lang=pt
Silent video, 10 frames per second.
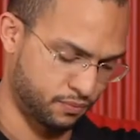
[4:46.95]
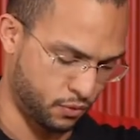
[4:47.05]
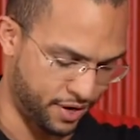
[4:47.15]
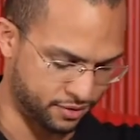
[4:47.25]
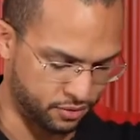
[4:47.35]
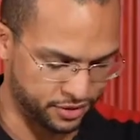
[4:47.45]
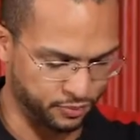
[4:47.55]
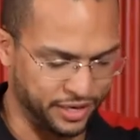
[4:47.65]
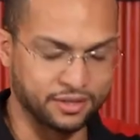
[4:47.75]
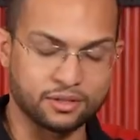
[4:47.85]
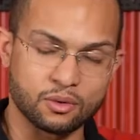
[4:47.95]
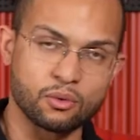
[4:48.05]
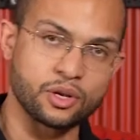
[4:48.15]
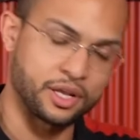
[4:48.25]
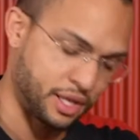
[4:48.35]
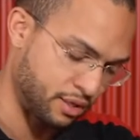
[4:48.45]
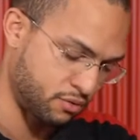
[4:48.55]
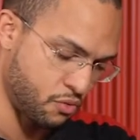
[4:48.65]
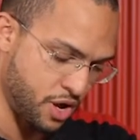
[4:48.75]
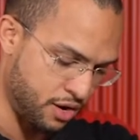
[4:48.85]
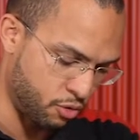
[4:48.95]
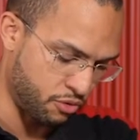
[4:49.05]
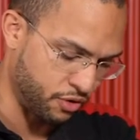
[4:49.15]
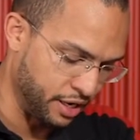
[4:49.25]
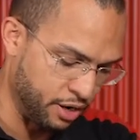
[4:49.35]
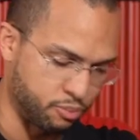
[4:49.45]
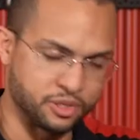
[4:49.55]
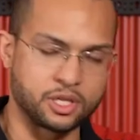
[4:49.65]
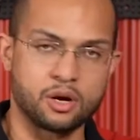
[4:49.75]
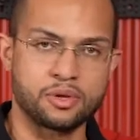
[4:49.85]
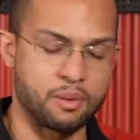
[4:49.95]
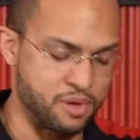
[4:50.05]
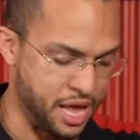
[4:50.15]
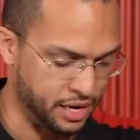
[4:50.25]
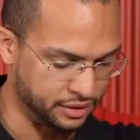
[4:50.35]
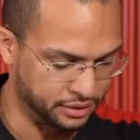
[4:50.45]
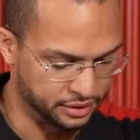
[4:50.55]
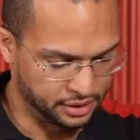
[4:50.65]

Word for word: quais são as peças que estão conectadas com ele, como eu falei, o pistão e a biela,